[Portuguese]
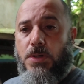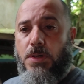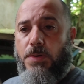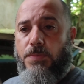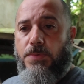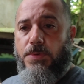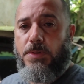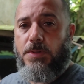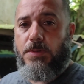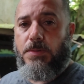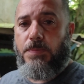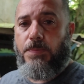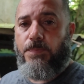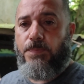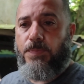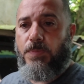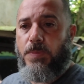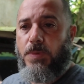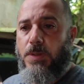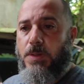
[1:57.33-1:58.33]
ovos
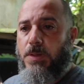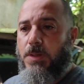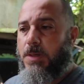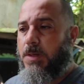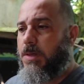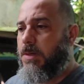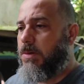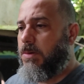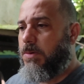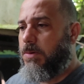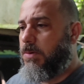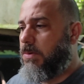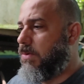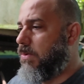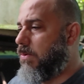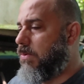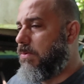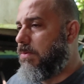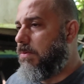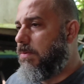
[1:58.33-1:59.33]

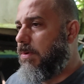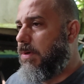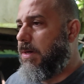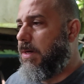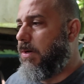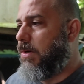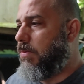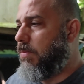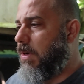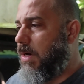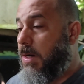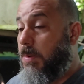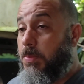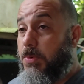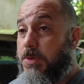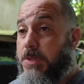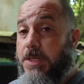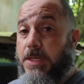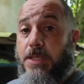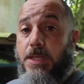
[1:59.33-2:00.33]
ou é uma
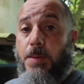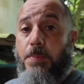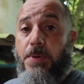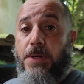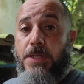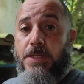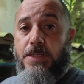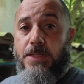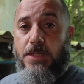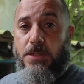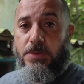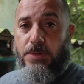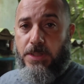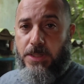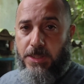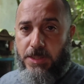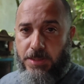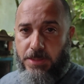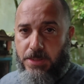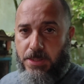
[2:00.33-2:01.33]
raposa que está aparecendo
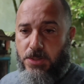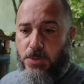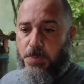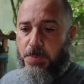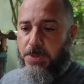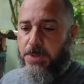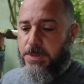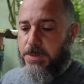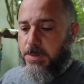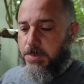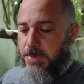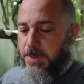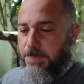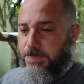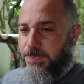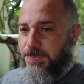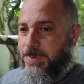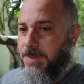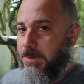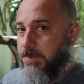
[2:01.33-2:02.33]
aqui sem eu perceber.
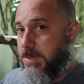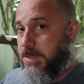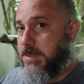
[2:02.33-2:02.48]
Então